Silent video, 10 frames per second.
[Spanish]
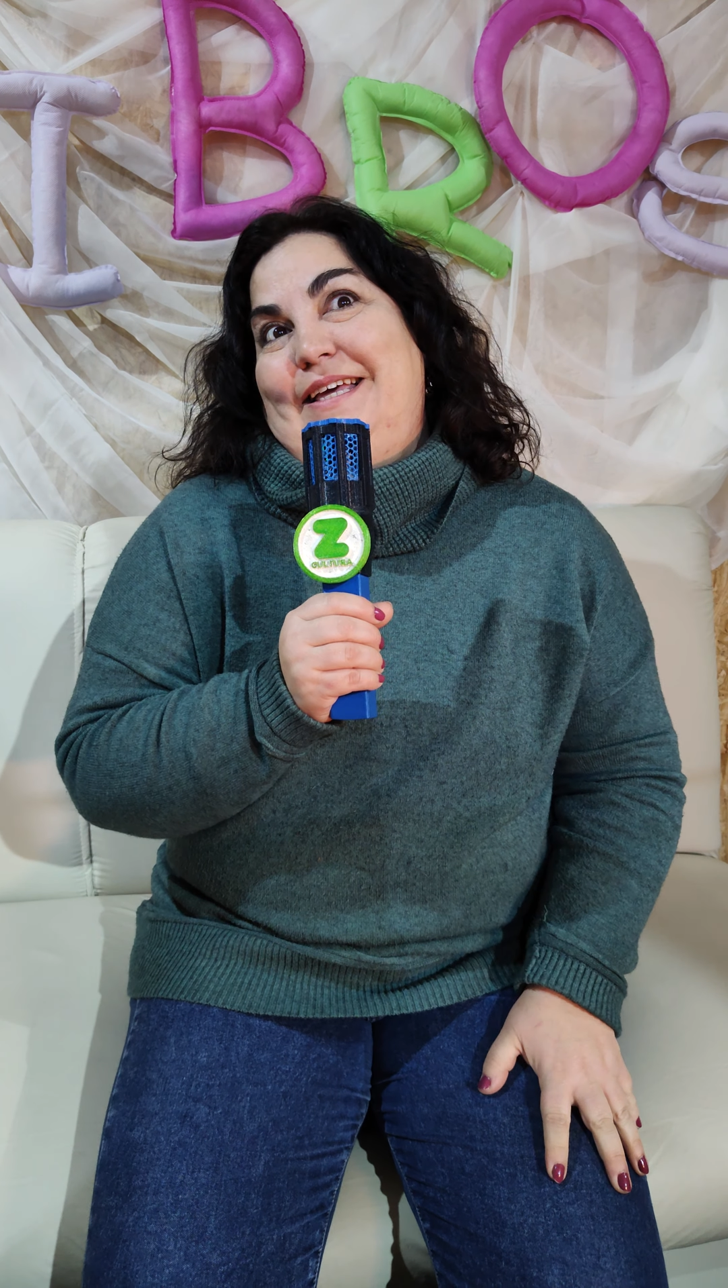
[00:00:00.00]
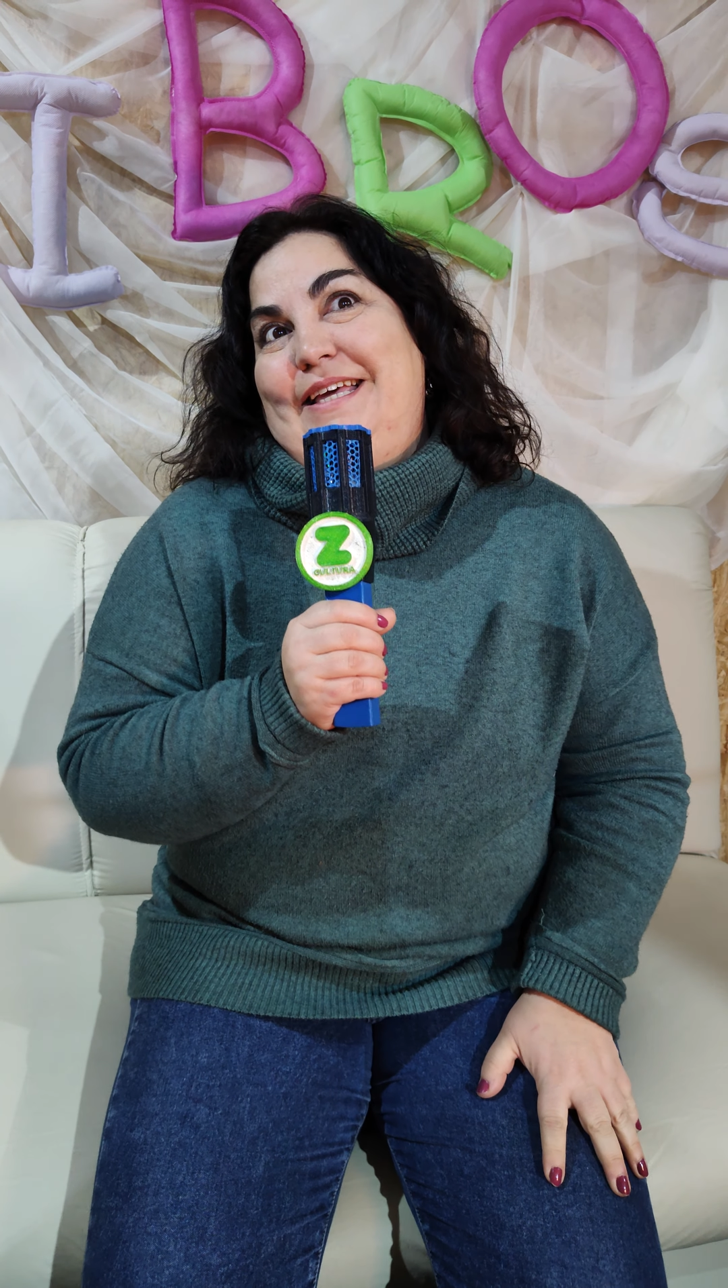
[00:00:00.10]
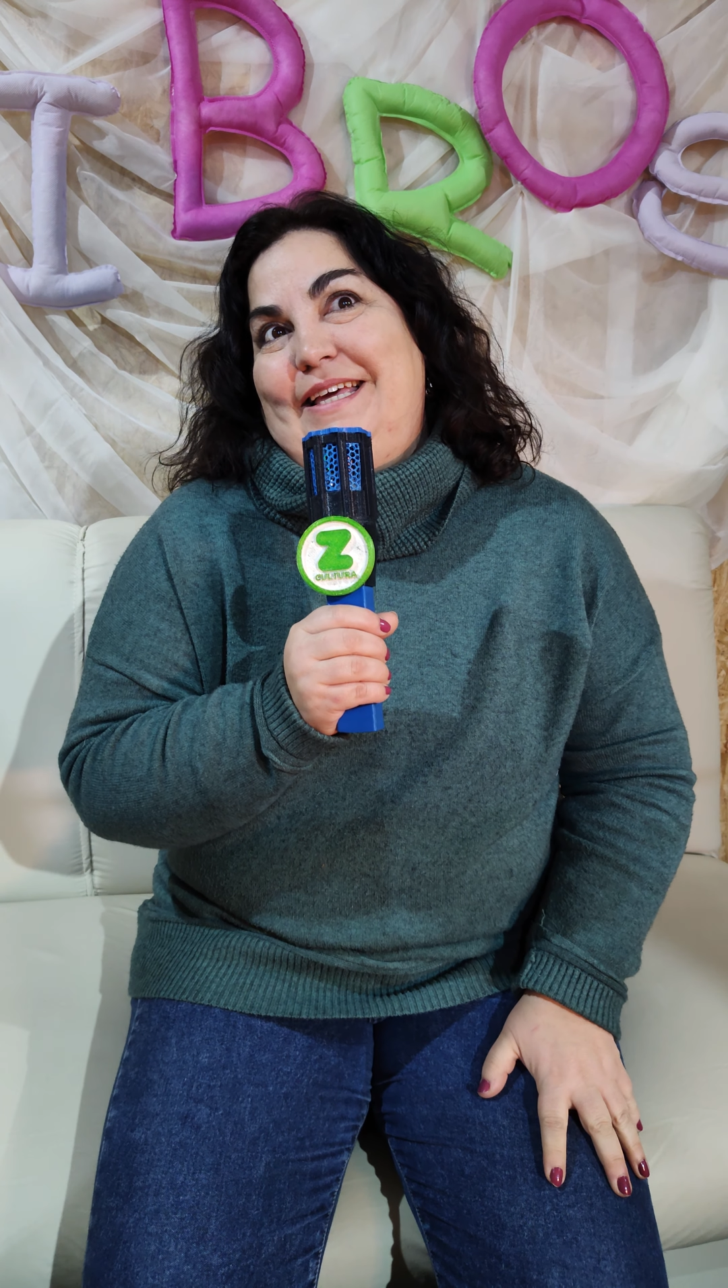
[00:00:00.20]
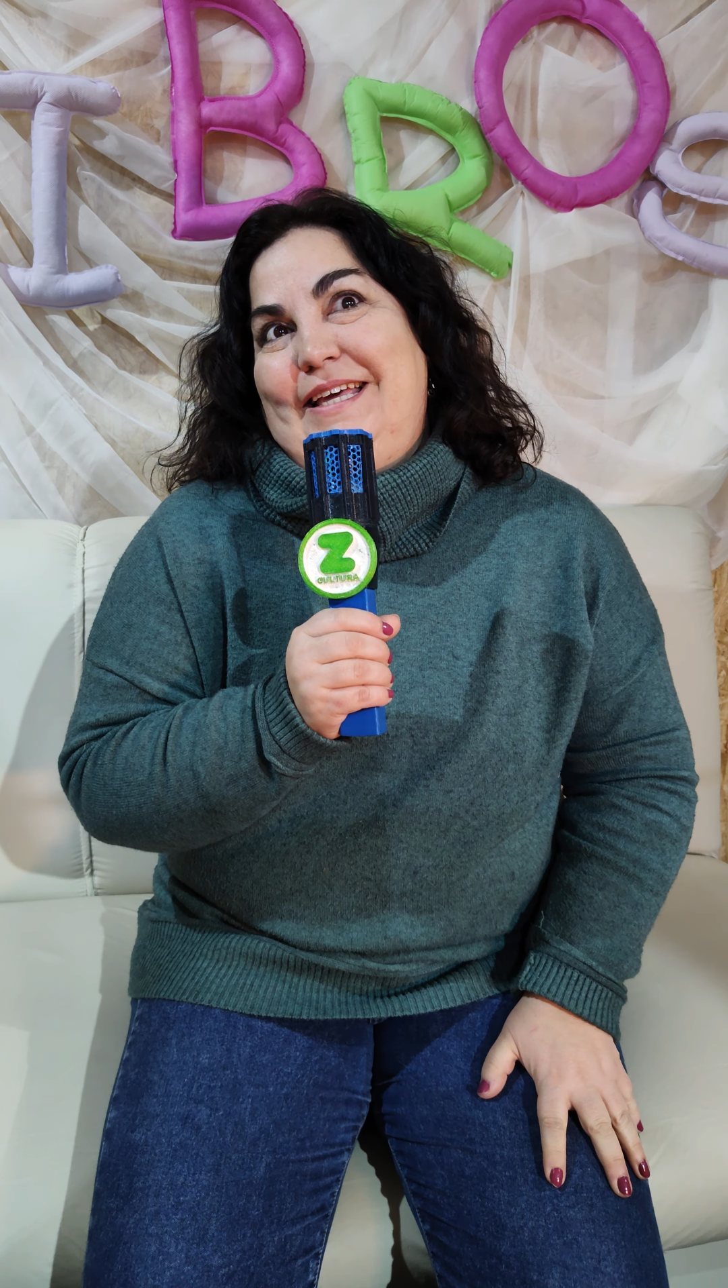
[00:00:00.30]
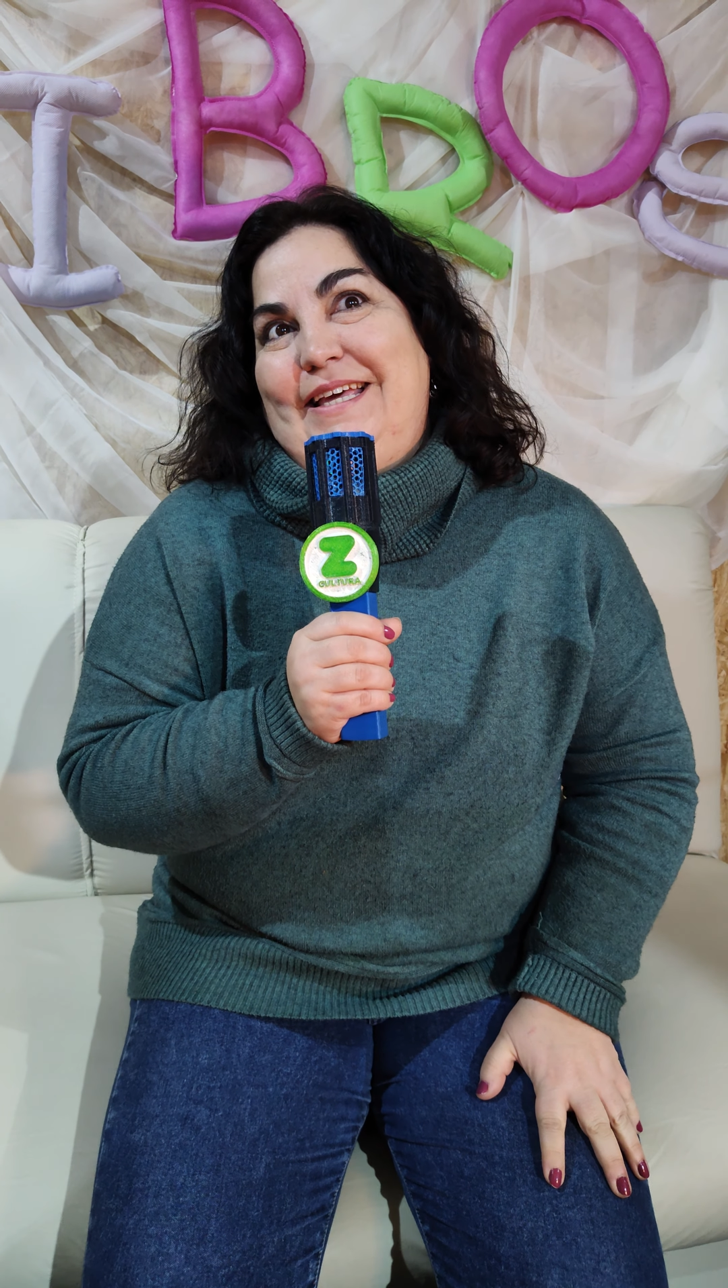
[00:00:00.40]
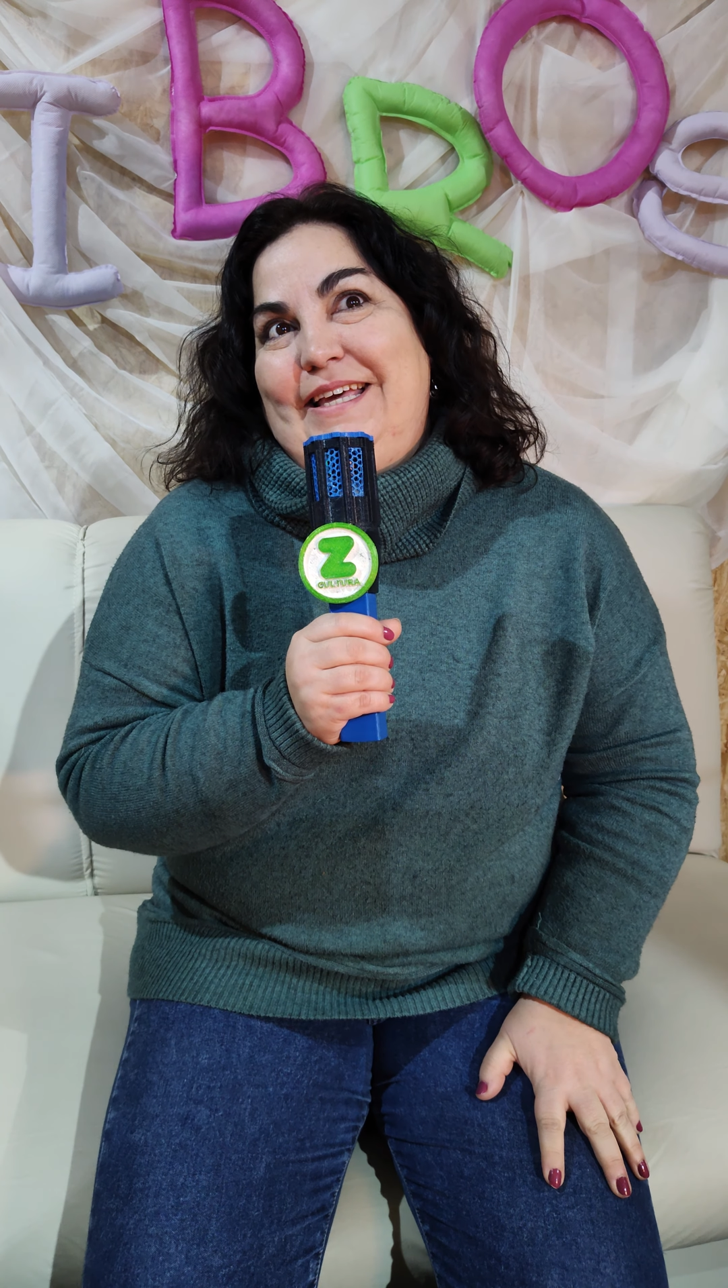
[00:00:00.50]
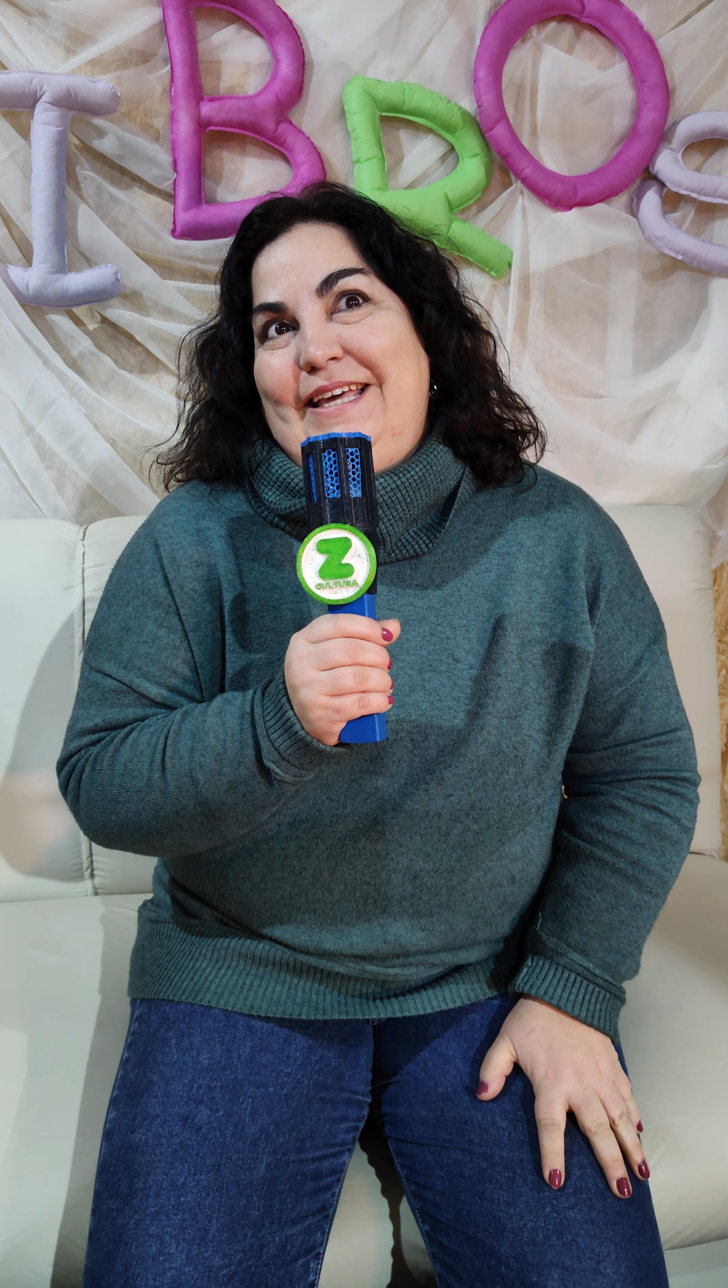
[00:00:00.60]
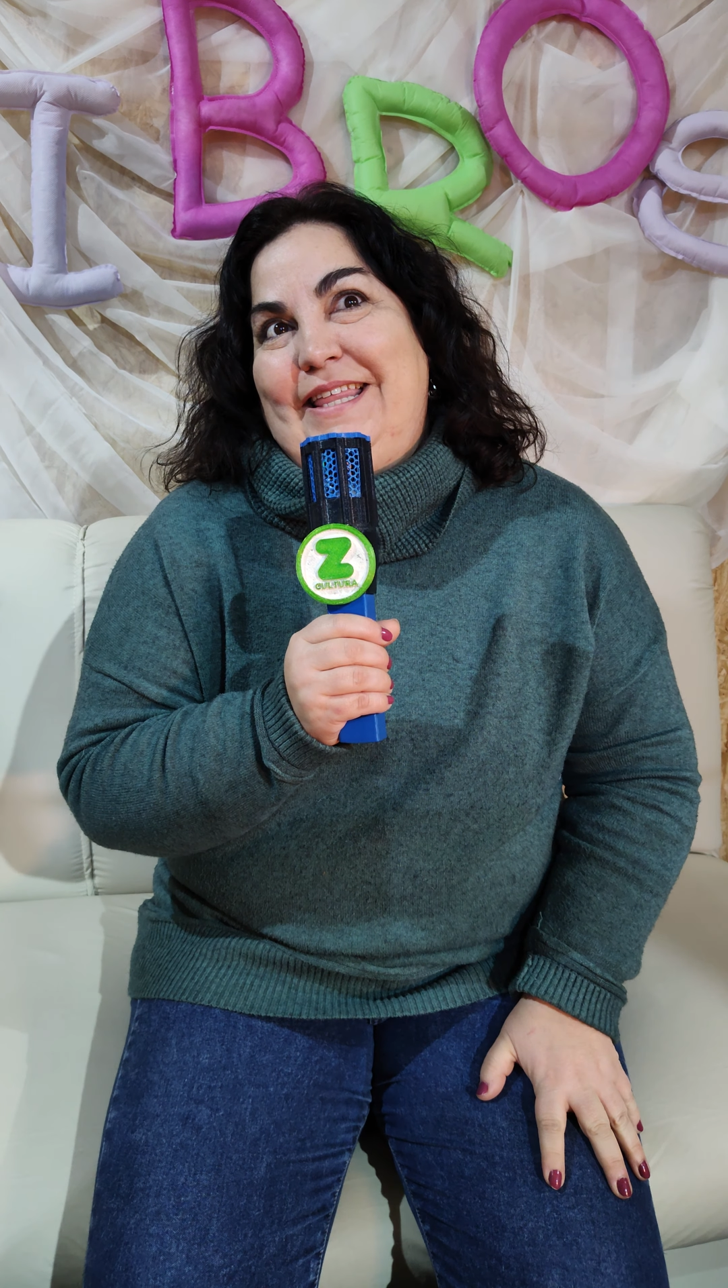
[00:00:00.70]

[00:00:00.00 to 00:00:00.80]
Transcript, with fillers: y,